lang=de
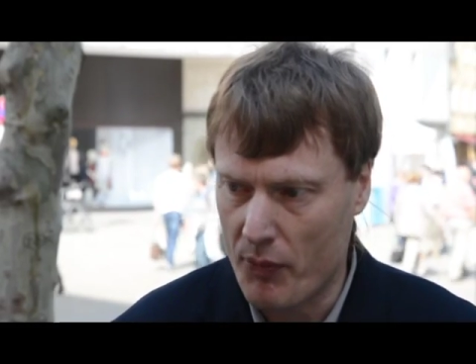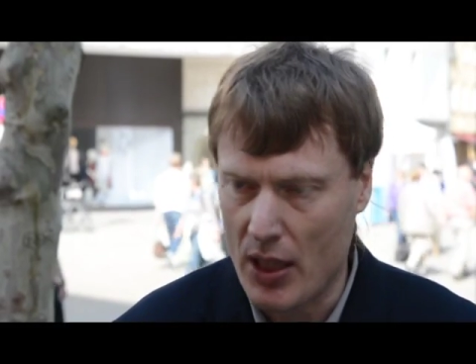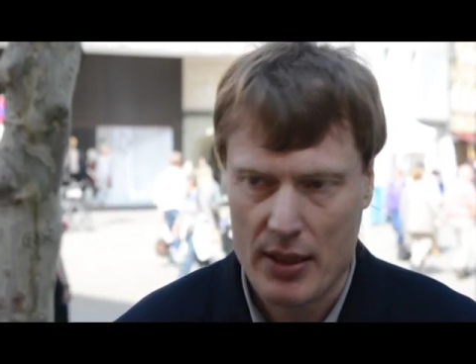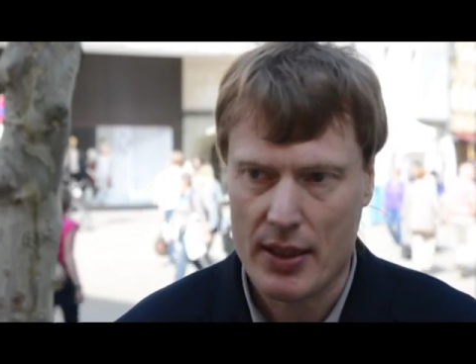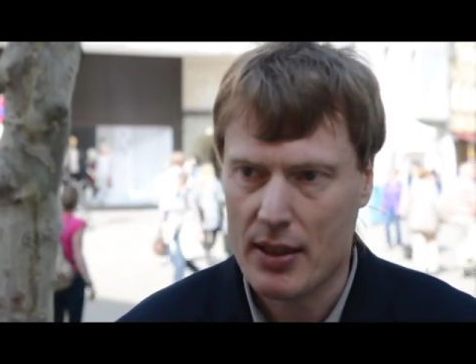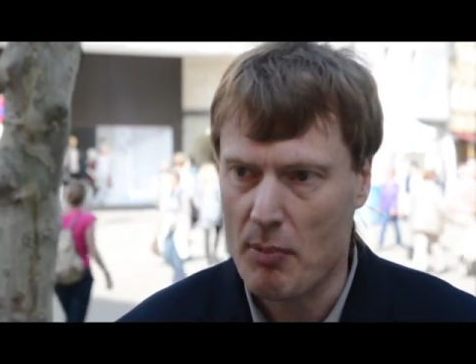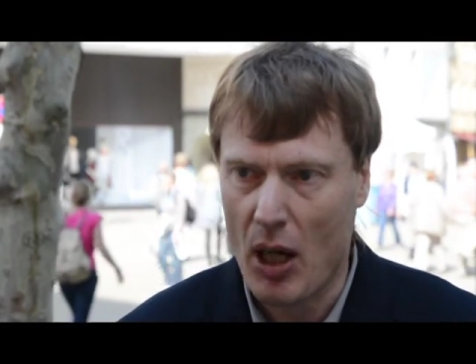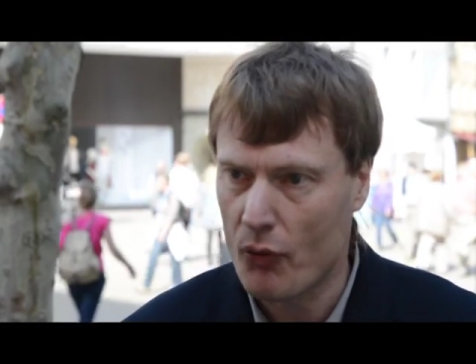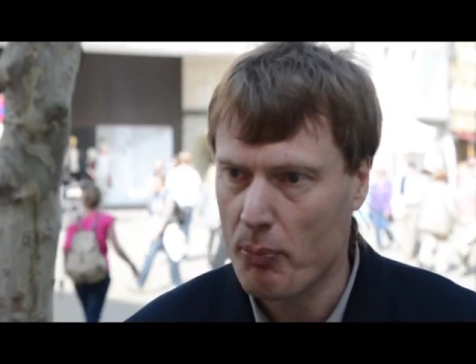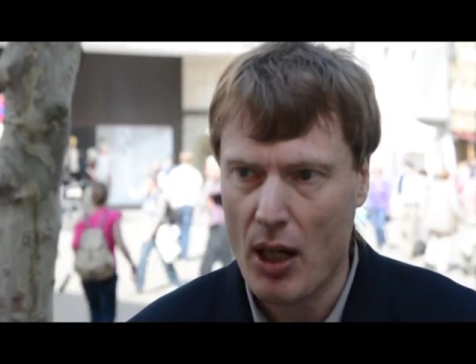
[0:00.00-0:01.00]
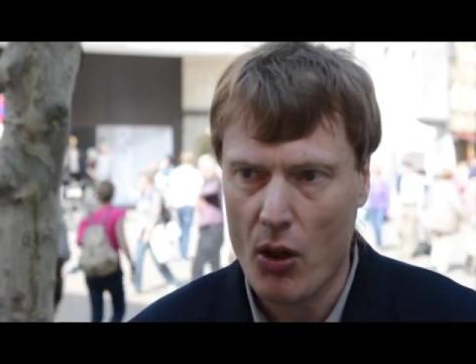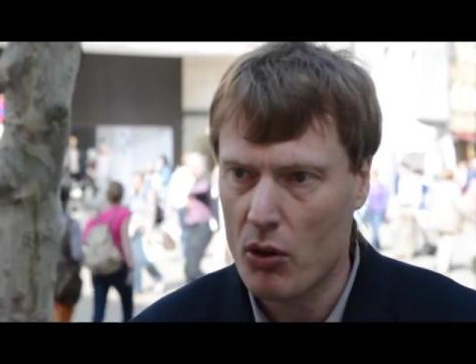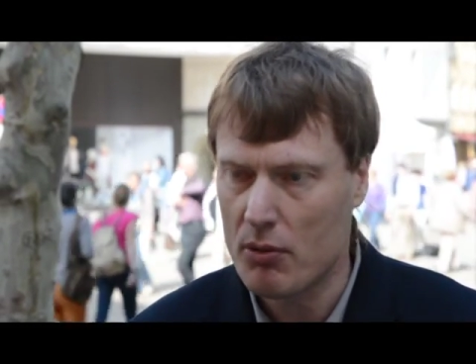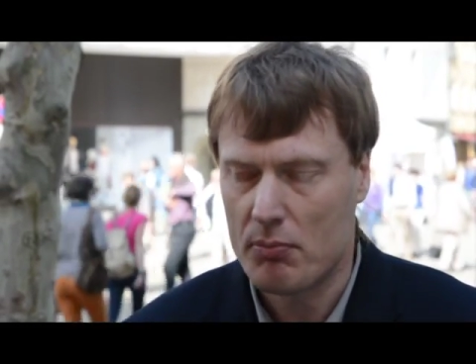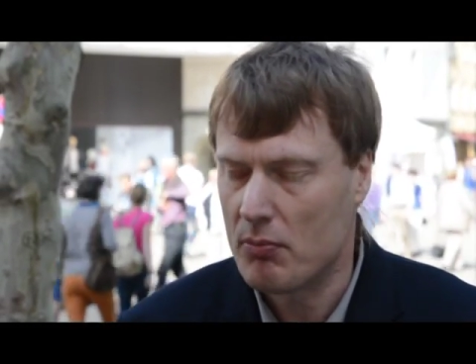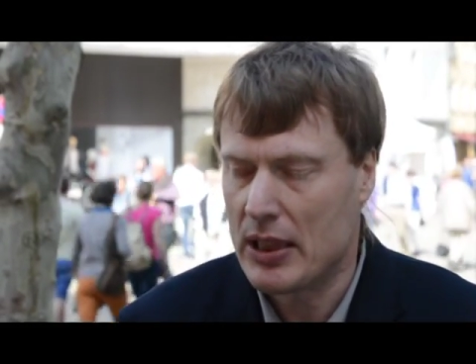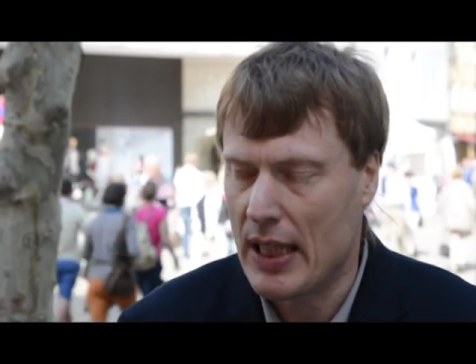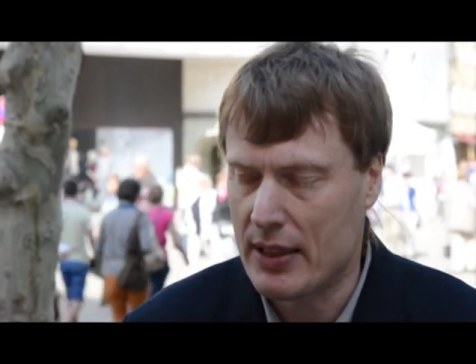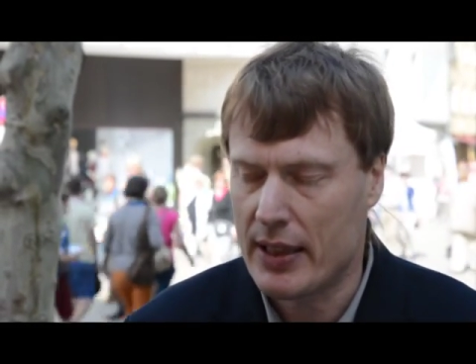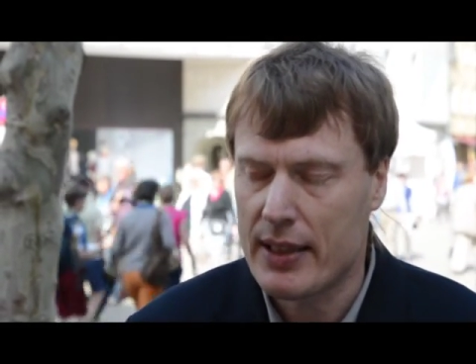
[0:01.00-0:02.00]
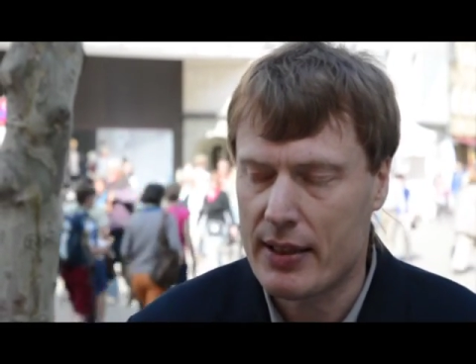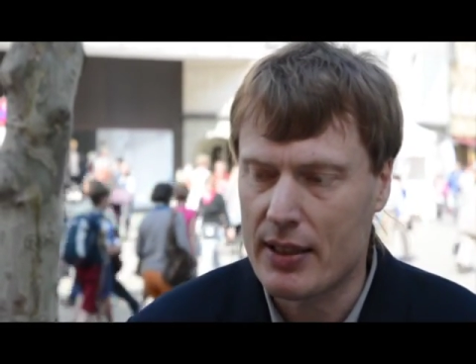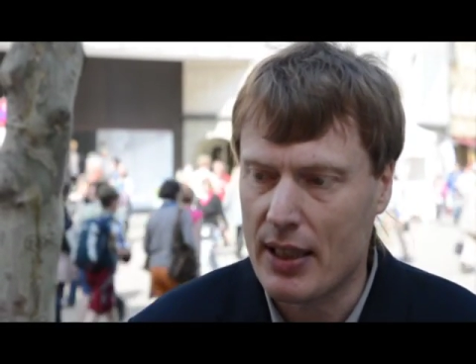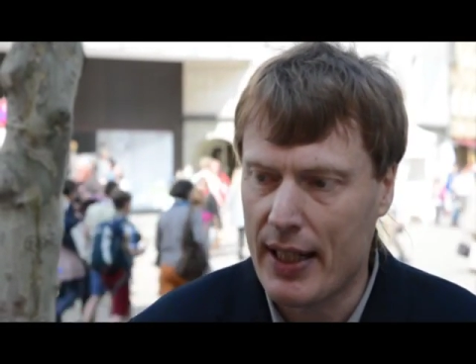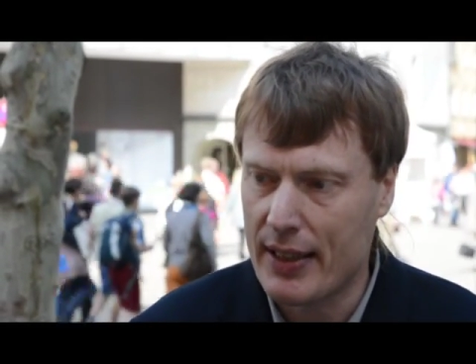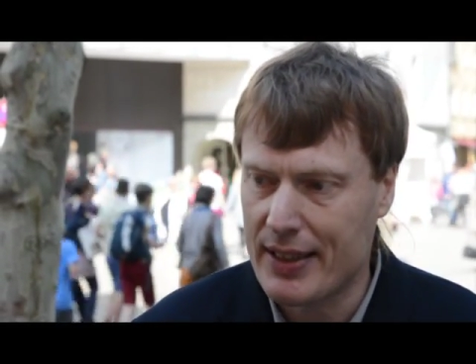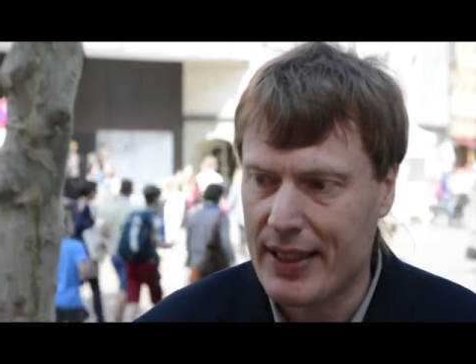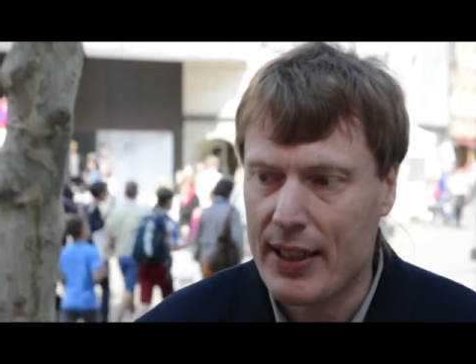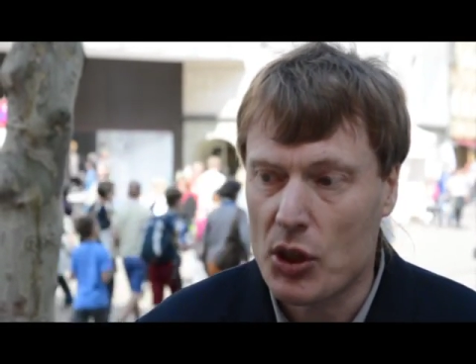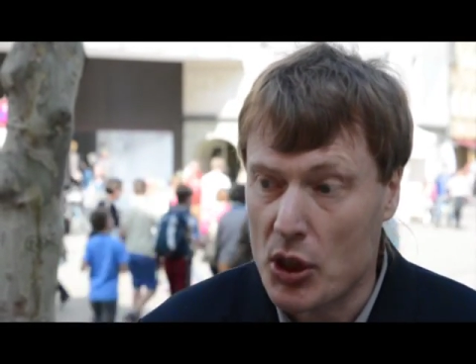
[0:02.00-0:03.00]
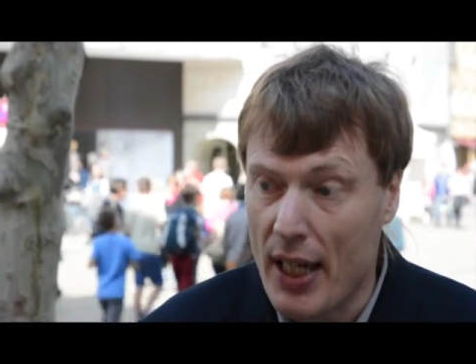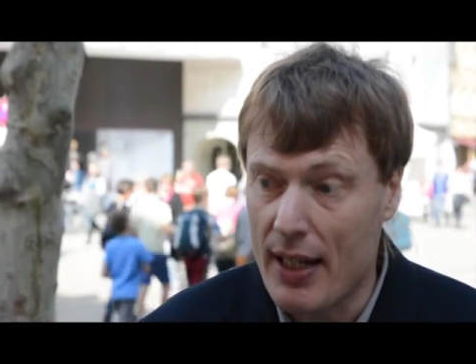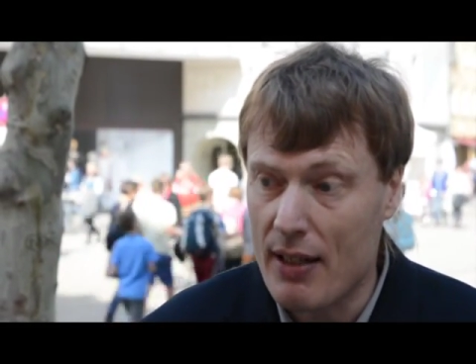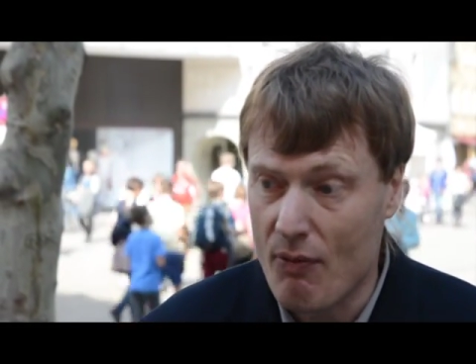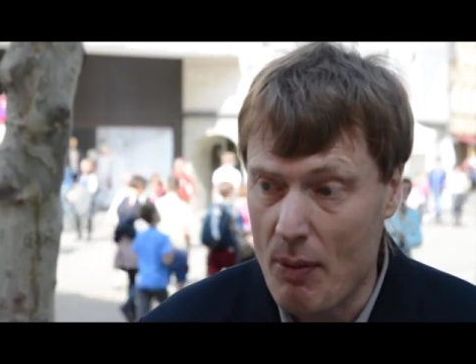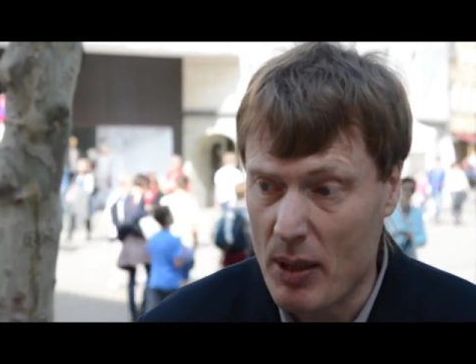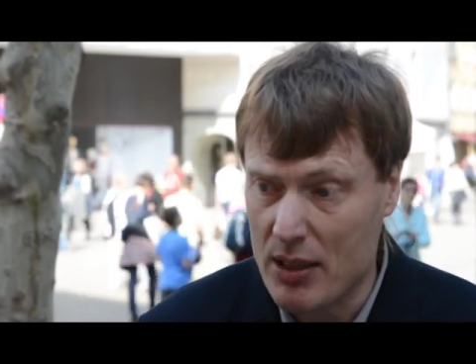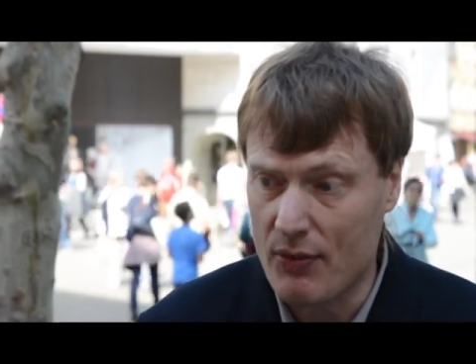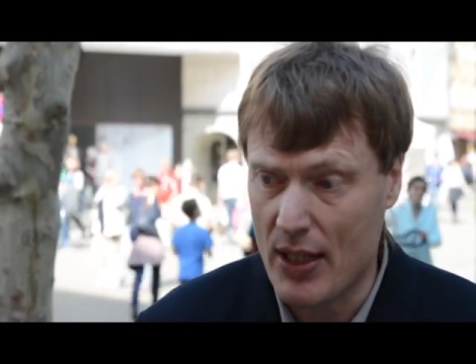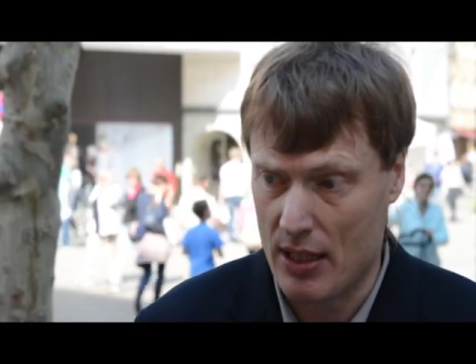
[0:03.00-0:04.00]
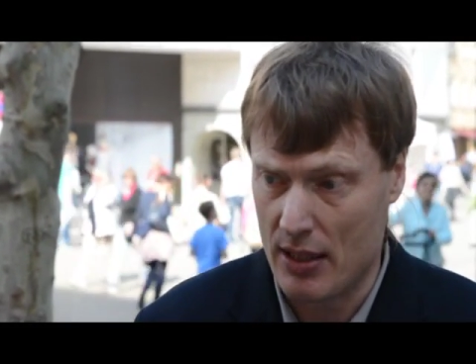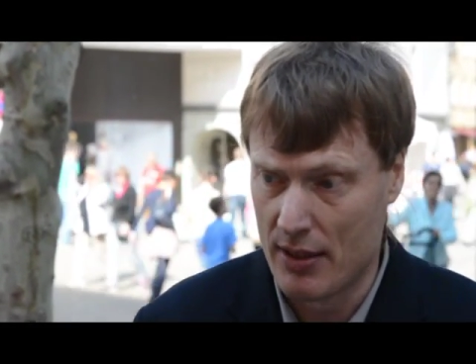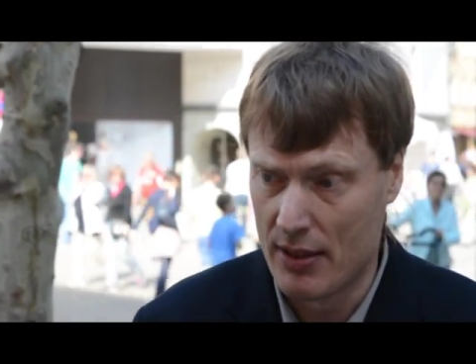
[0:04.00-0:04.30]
Das ist im Aufbau, es hat sich jetzt gezeigt, es geht schnell, wenn man es will.